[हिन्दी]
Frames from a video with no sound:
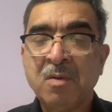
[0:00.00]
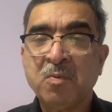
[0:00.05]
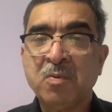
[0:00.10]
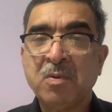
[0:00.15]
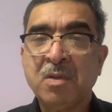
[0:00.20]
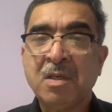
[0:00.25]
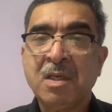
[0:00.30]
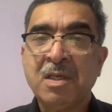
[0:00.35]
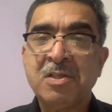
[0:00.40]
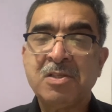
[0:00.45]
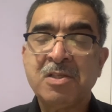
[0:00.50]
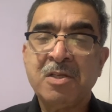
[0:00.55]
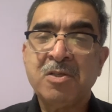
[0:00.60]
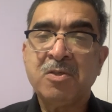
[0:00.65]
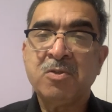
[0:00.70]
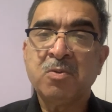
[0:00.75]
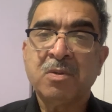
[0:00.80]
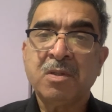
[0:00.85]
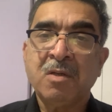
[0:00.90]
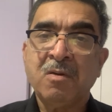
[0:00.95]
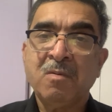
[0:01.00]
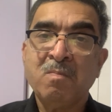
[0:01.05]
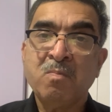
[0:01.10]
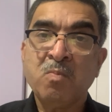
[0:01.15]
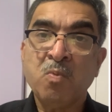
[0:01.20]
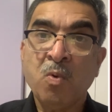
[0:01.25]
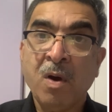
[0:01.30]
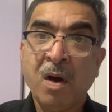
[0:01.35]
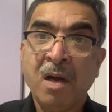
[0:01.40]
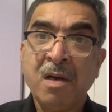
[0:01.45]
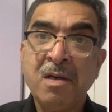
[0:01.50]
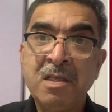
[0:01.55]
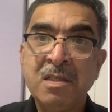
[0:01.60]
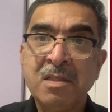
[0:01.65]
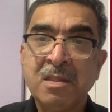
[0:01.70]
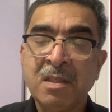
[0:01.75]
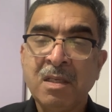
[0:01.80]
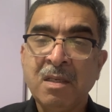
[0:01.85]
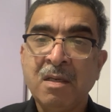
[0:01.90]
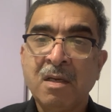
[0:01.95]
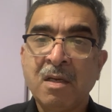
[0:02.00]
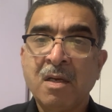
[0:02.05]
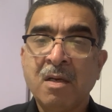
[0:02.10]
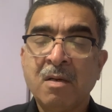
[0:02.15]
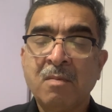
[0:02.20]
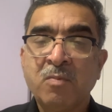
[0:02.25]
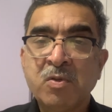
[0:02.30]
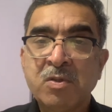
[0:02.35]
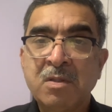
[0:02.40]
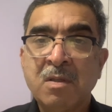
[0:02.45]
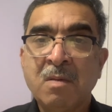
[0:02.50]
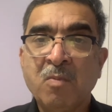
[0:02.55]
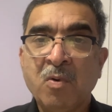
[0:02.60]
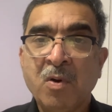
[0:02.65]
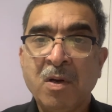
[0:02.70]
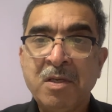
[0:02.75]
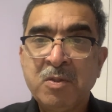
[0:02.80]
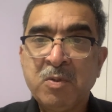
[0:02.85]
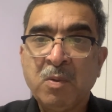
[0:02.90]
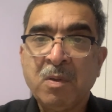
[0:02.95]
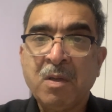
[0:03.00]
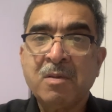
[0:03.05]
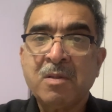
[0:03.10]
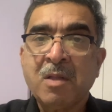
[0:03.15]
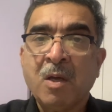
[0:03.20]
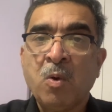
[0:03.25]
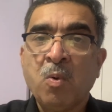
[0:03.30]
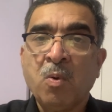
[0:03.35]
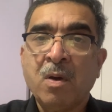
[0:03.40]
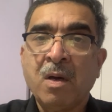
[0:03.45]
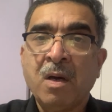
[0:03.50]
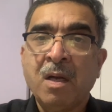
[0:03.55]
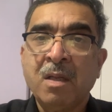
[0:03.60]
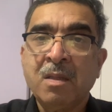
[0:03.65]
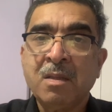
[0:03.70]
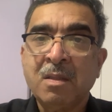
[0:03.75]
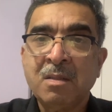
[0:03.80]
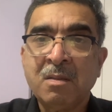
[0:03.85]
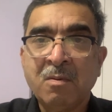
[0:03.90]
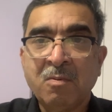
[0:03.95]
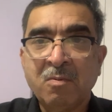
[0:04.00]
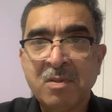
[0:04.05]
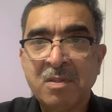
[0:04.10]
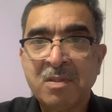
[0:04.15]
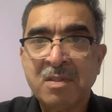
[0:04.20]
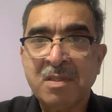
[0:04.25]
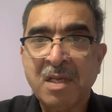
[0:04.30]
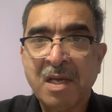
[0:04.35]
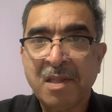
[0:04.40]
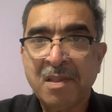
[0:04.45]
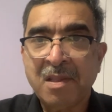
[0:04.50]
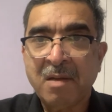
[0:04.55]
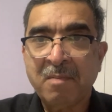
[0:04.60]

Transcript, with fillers: उनके जज जो थे मोहानी से मुस्लिम मोहानी से उनके ताल्लुकात कुछ ज़्यादा